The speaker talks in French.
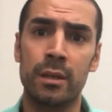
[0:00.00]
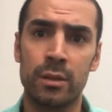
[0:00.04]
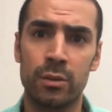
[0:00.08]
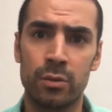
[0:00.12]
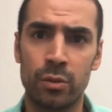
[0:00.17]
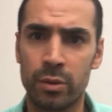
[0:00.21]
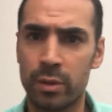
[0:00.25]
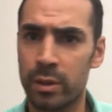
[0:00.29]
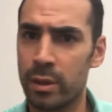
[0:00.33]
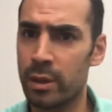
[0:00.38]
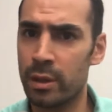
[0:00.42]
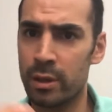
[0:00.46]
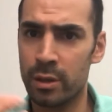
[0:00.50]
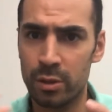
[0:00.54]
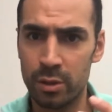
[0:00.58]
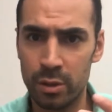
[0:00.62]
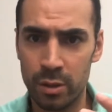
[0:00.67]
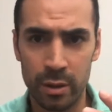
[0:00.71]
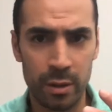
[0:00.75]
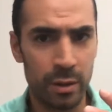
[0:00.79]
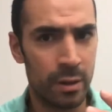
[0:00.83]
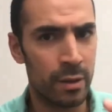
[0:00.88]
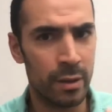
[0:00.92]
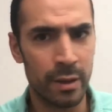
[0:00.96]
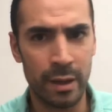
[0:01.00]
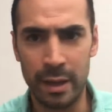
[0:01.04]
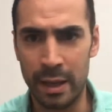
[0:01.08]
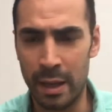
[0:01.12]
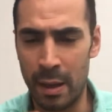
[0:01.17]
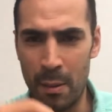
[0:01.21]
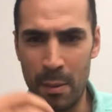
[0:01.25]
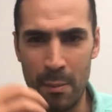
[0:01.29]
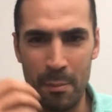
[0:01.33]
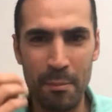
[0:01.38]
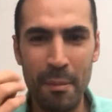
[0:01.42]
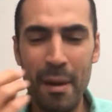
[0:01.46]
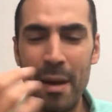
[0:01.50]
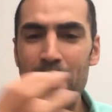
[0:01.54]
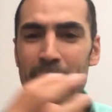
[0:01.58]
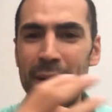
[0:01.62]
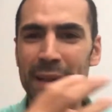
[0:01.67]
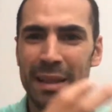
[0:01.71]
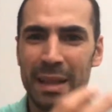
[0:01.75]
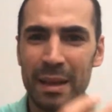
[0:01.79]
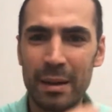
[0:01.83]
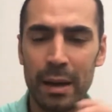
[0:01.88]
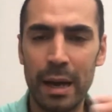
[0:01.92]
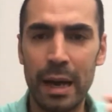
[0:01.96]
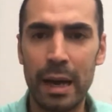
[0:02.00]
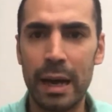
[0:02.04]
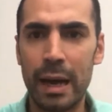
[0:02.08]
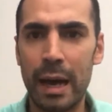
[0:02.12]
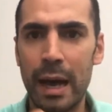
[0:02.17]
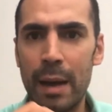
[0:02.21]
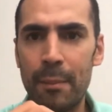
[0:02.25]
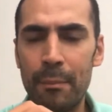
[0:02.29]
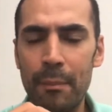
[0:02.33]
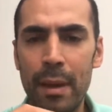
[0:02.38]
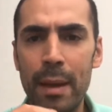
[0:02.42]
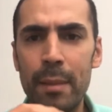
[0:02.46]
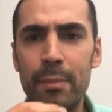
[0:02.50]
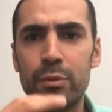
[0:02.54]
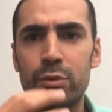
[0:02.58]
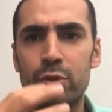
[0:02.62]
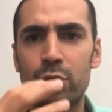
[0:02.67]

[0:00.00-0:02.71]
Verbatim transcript: Donc, même, même